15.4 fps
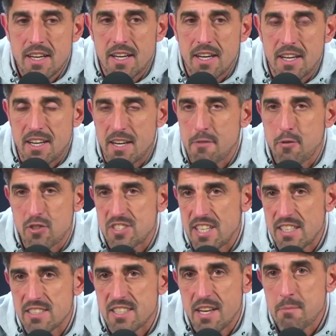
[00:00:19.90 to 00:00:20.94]
reforzar
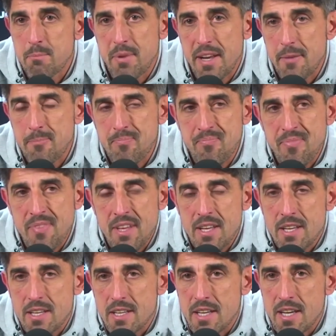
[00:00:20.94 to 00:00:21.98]
siempre.
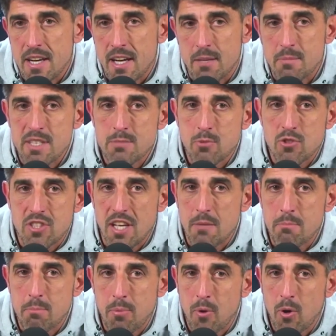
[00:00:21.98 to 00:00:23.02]
Y al mismo
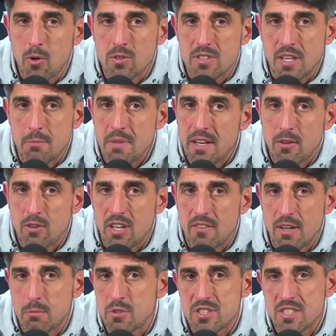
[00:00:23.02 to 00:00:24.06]
tiempo, también lo que
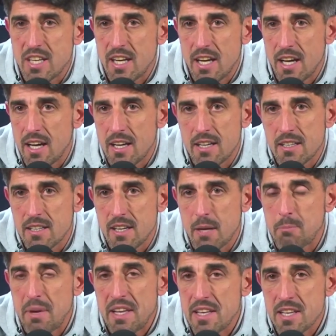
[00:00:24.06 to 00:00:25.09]
vamos a,
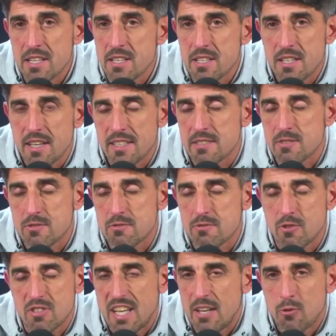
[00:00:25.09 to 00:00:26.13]
pedir es
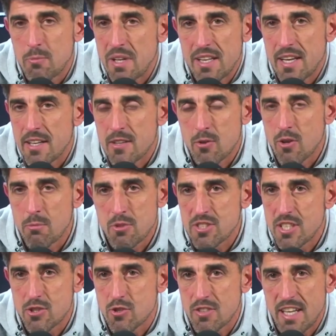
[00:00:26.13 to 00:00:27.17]
total humildad. No hemos
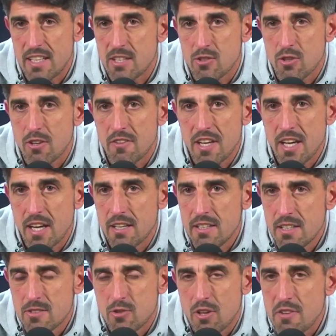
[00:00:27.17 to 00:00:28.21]
hecho nada todavía,
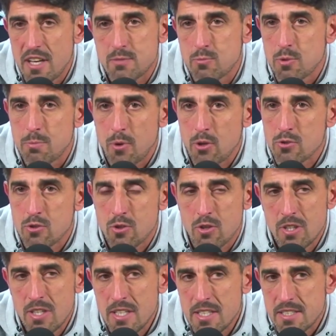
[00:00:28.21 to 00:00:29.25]
todavía es muy pronto.
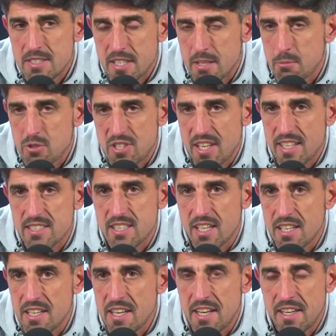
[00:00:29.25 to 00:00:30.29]
Seguimos en esta
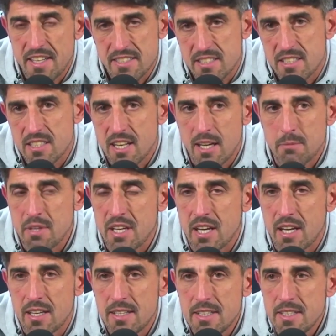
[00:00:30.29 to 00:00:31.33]
línea, en esta
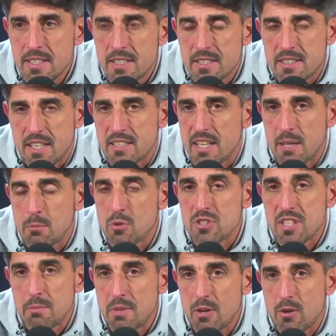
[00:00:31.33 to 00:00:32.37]
dinámica, tratamos de
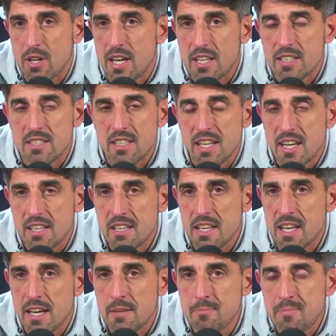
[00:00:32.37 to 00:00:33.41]
mejorar día a
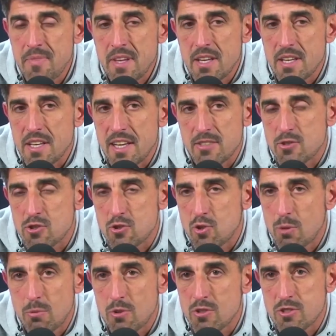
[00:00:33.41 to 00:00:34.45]
día, y eso es
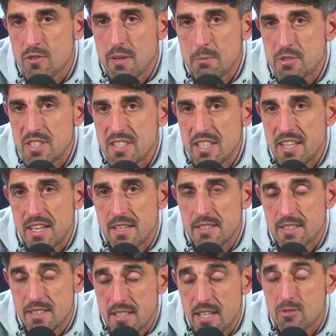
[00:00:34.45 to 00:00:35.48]
como nos lo vamos a
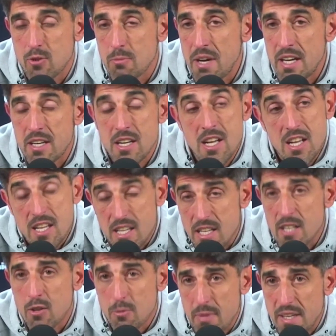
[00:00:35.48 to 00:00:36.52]
eh, tomar y
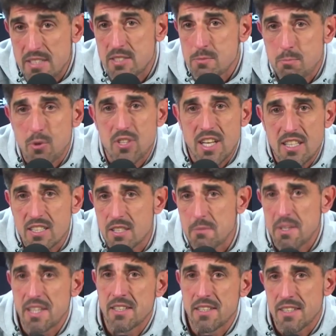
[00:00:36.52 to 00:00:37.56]
lo más importante
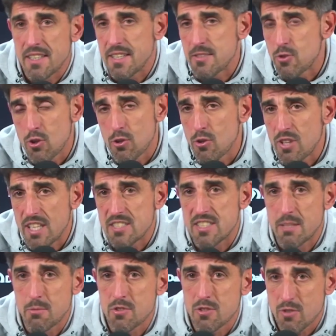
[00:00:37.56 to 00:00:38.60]
también, que todo lo que
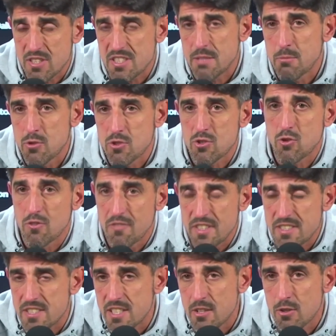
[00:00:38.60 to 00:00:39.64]
hacemos lo hacemos
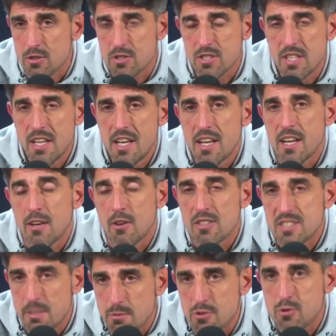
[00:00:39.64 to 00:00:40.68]
convencidos y lo
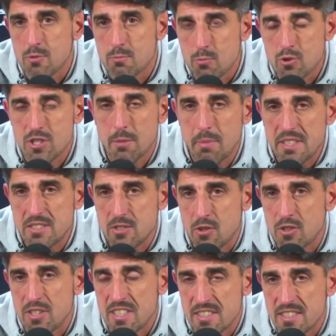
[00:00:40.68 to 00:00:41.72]
hacemos con mucha pasión y
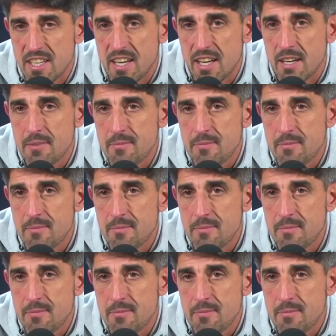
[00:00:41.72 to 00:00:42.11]
entrega.